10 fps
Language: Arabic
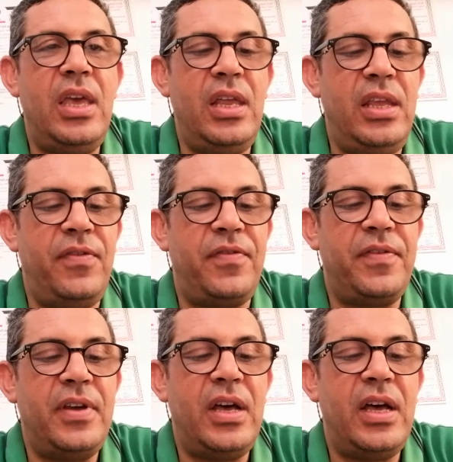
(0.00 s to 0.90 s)

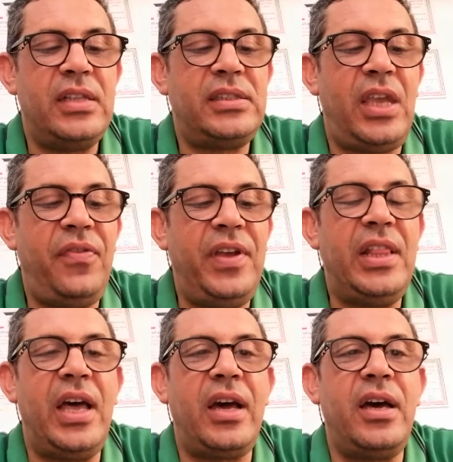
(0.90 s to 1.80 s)
ألف
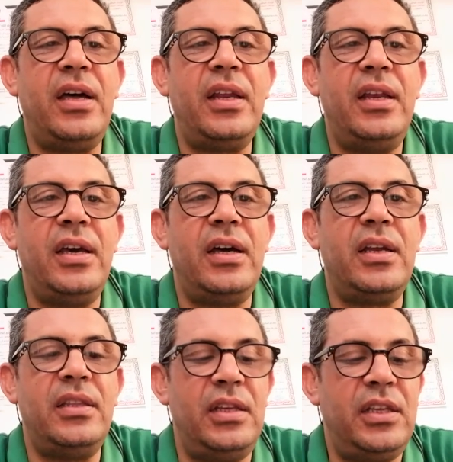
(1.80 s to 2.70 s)
التحفيظ العقاري
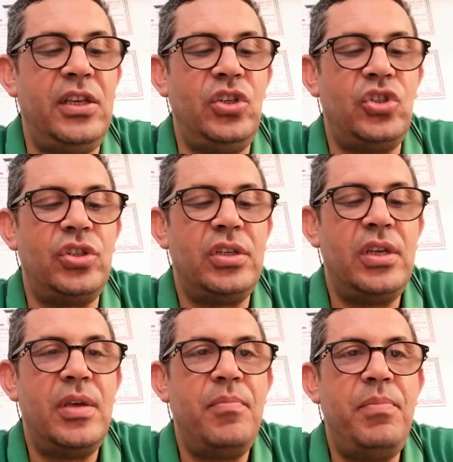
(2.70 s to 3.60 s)
لأراضي الجيش
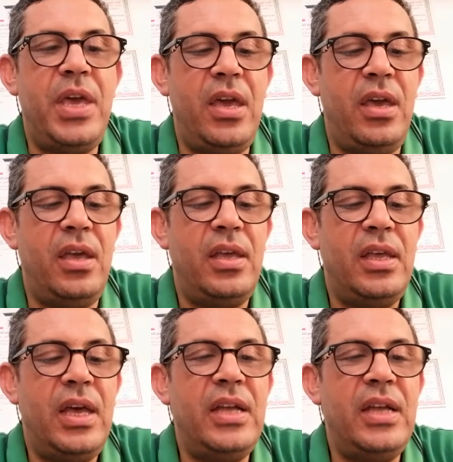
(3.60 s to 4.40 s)
باء